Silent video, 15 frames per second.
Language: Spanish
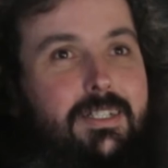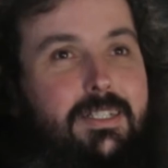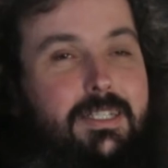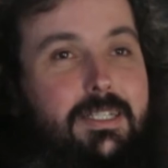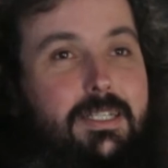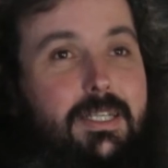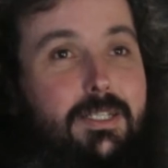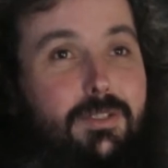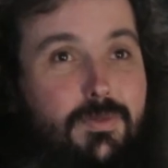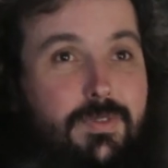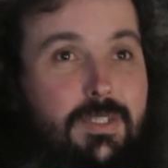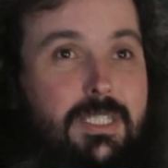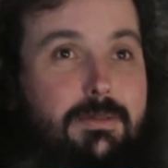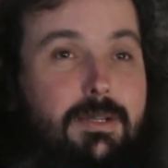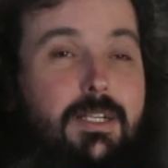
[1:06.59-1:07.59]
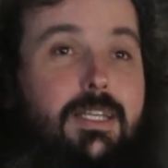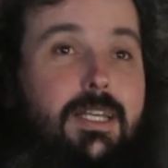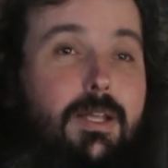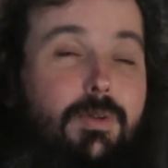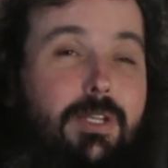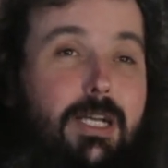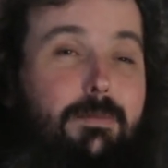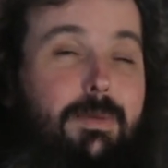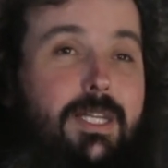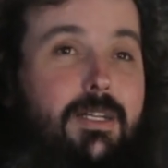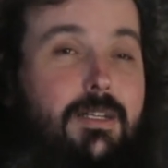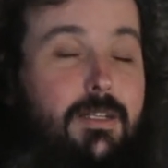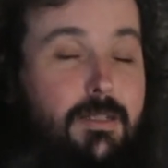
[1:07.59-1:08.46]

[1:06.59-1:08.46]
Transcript: Eh, es un festival que la única pena,